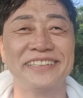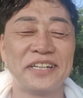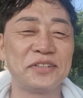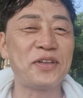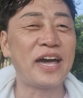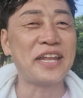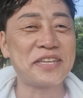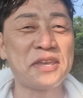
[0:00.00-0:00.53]

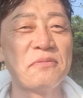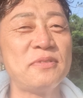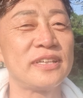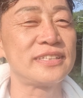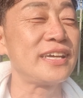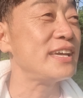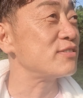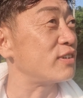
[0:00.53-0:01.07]
또 하나 재밌는
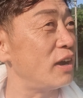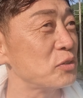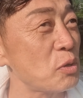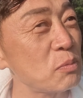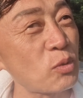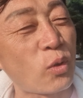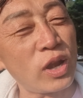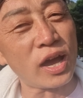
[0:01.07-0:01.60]
거 해줄까? 좀
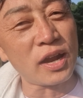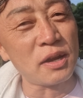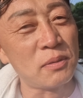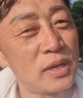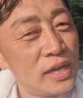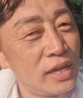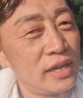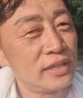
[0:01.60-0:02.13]
이따 올라가려면
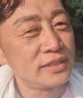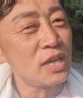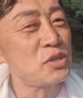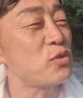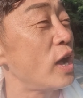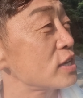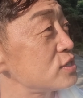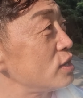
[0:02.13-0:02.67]

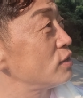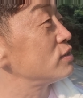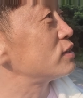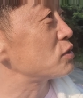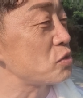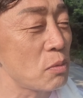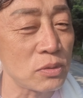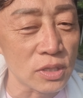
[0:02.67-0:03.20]
대충 왔어요. 이제
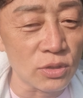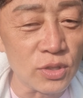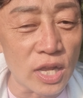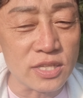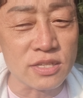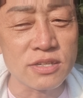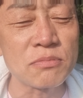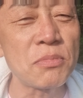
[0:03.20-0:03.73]
좀 이따
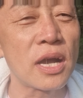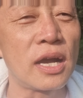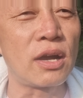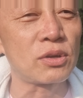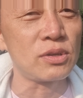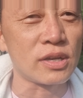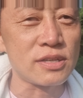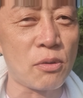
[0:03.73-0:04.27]
유달산 쟁만
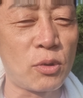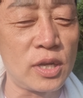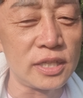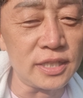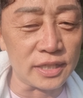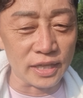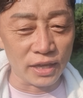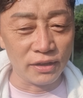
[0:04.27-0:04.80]
갖고 영상
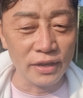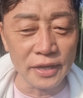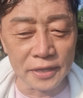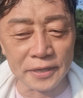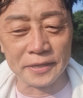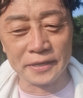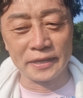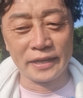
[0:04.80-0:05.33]
올려드릴게.
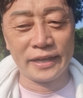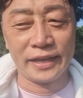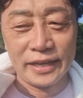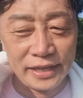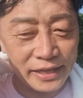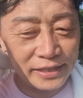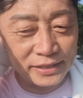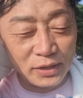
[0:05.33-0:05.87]

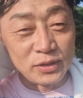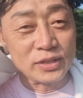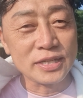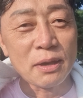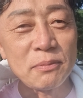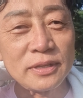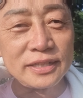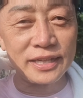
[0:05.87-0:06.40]
또
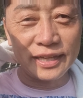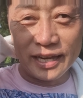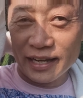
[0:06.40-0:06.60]
재밌는 얘기